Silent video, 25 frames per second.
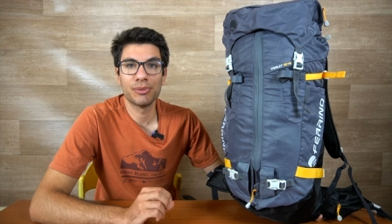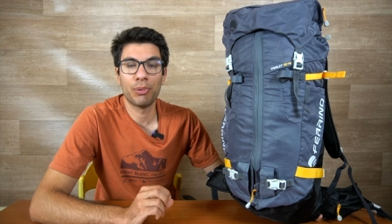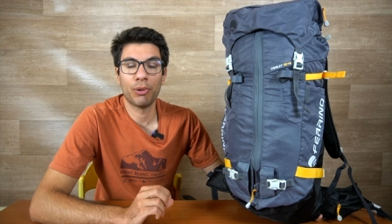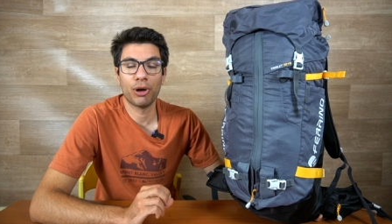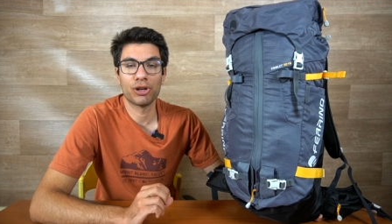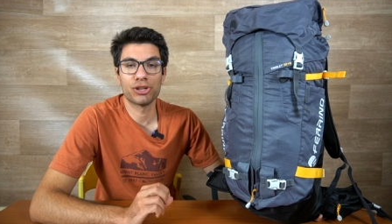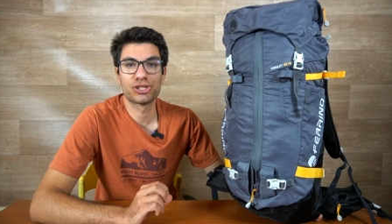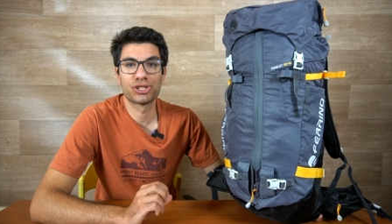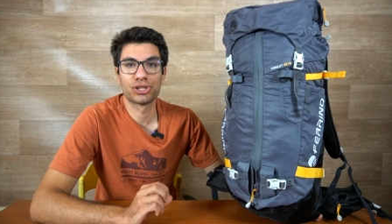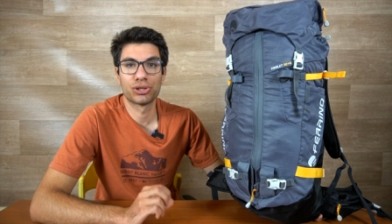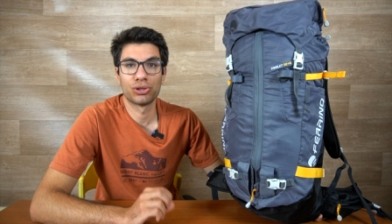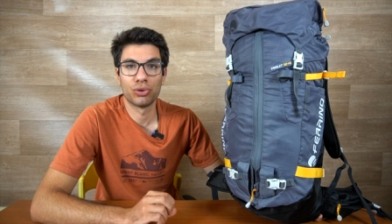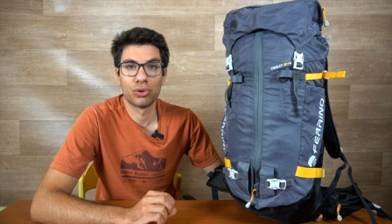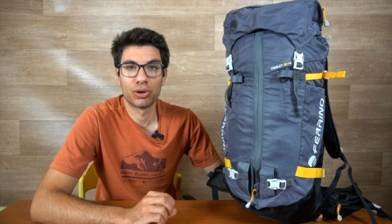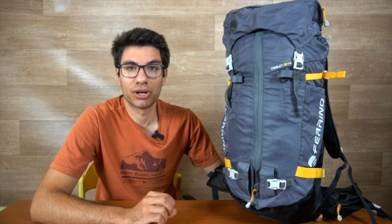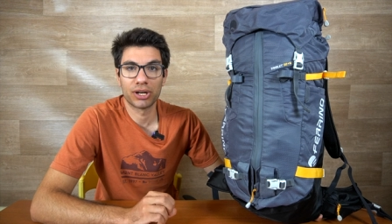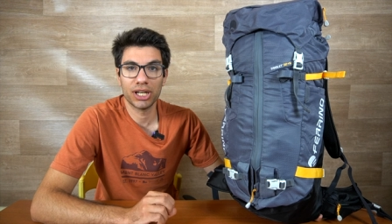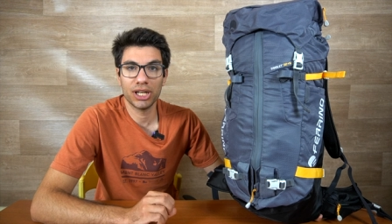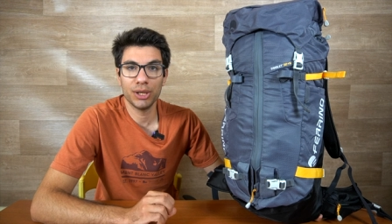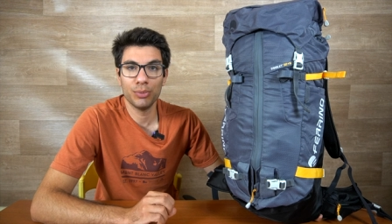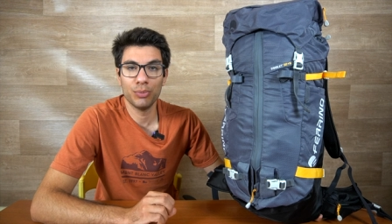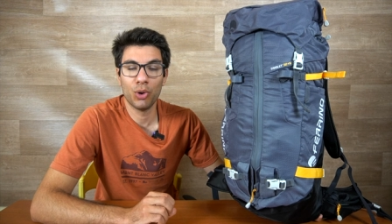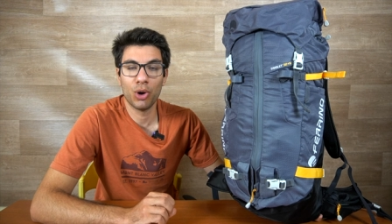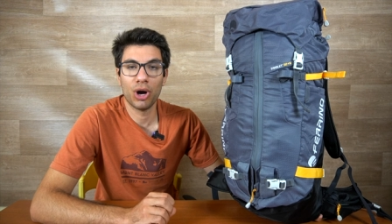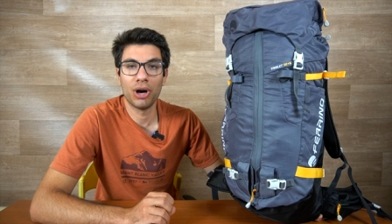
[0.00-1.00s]
possono
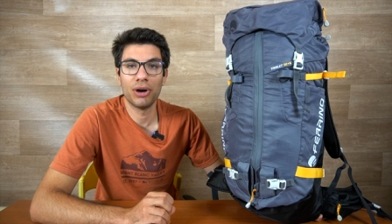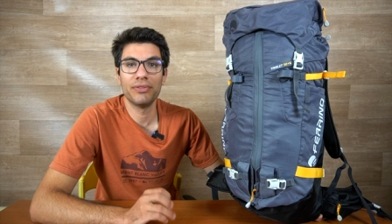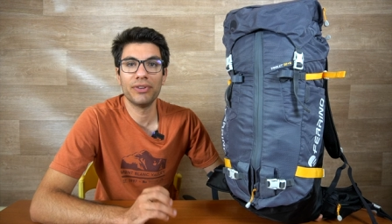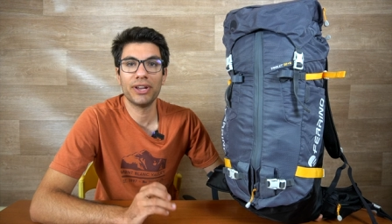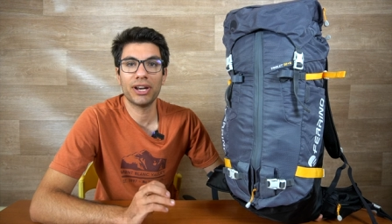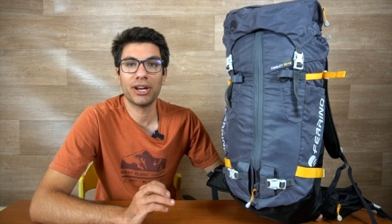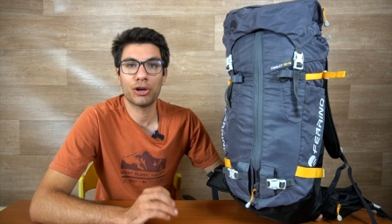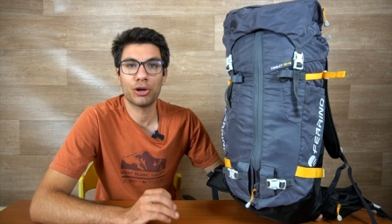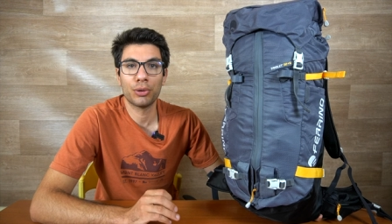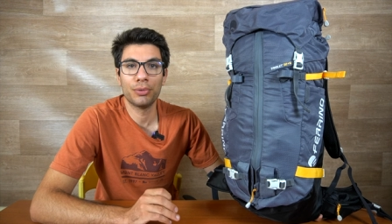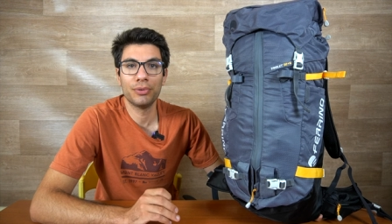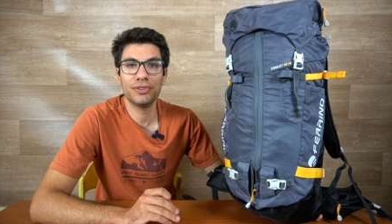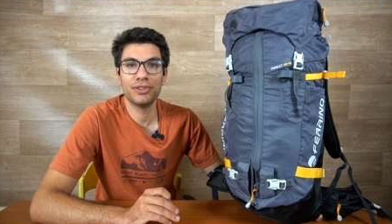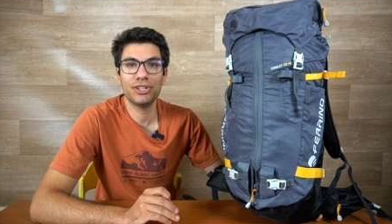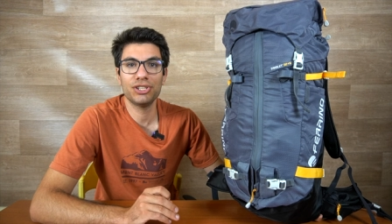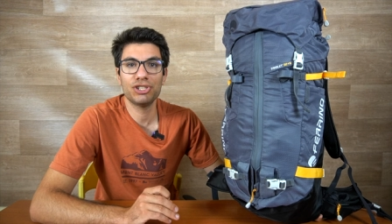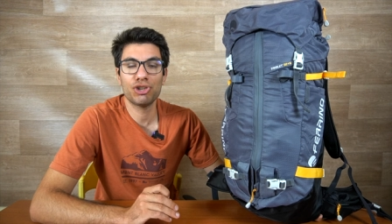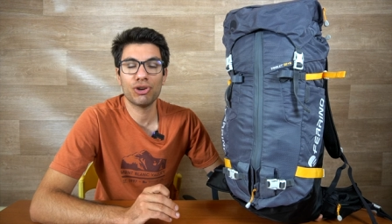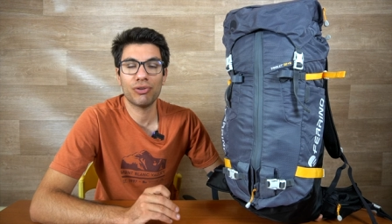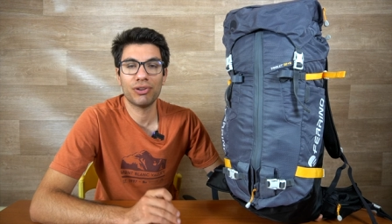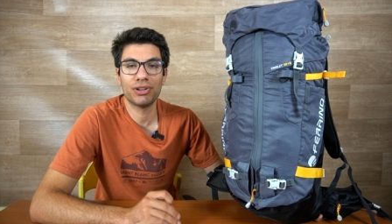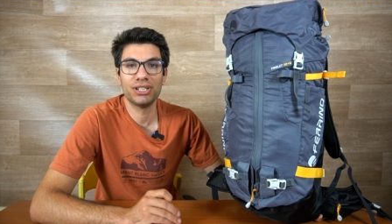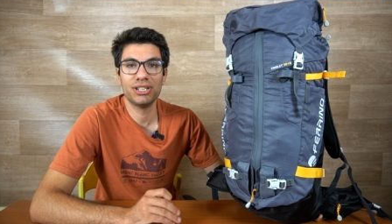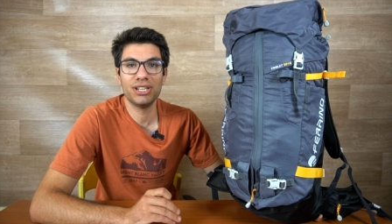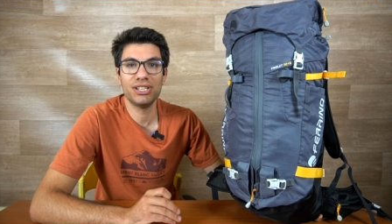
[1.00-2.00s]
rimuovere, come vi
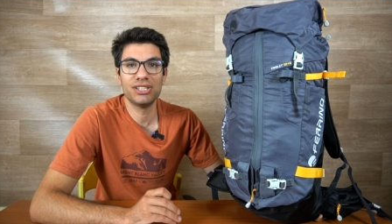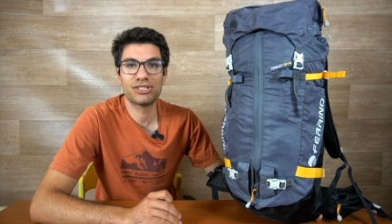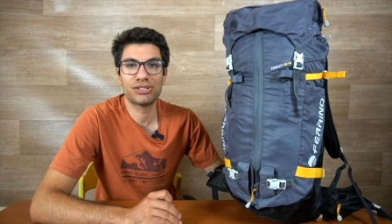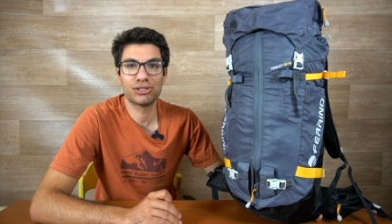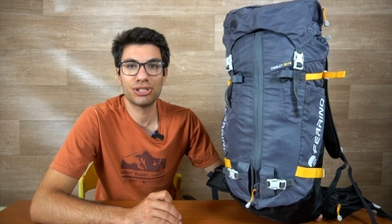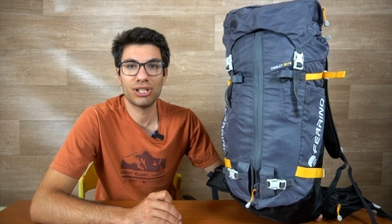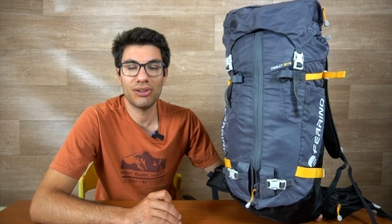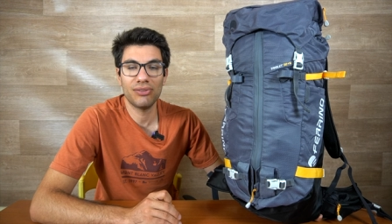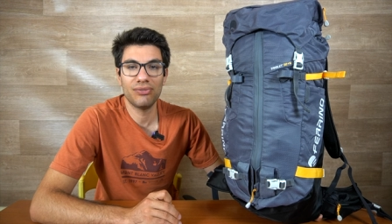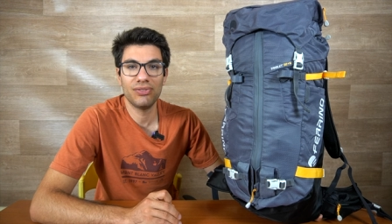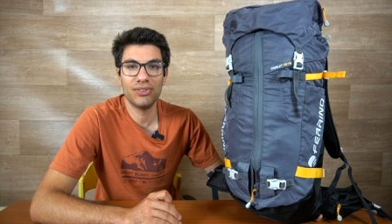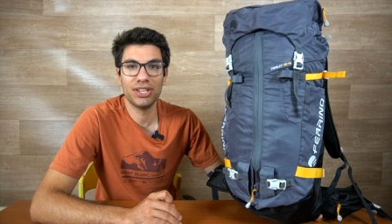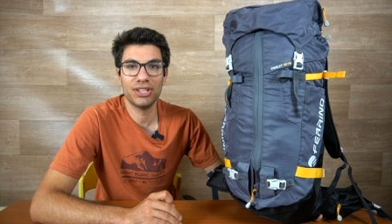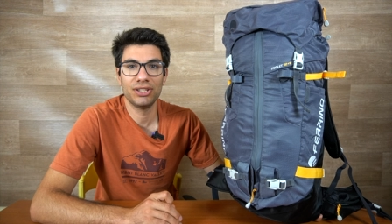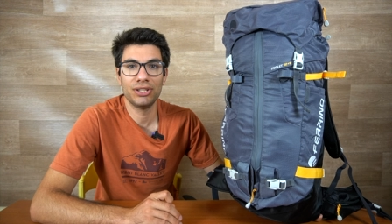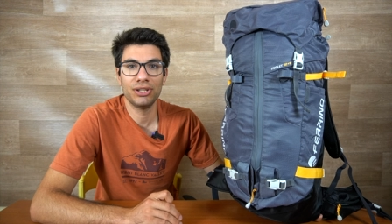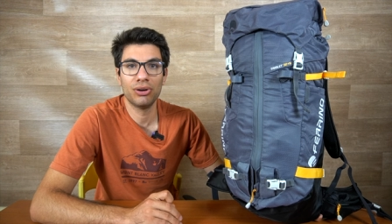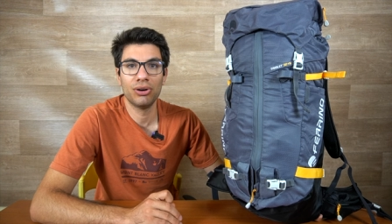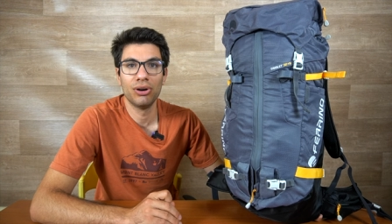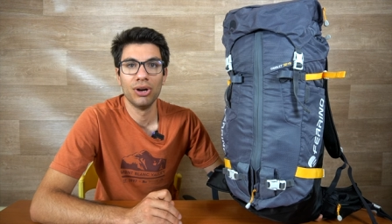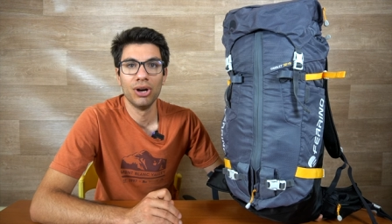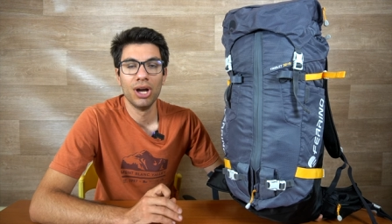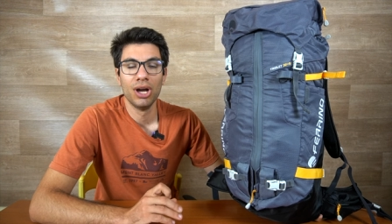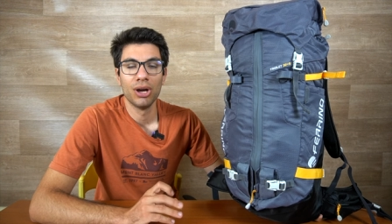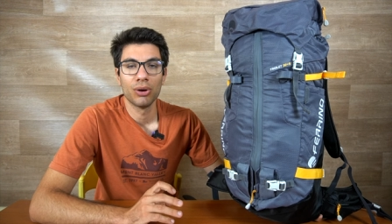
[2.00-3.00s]
dicevo all'inizio del
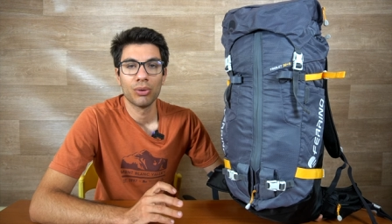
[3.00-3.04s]
video,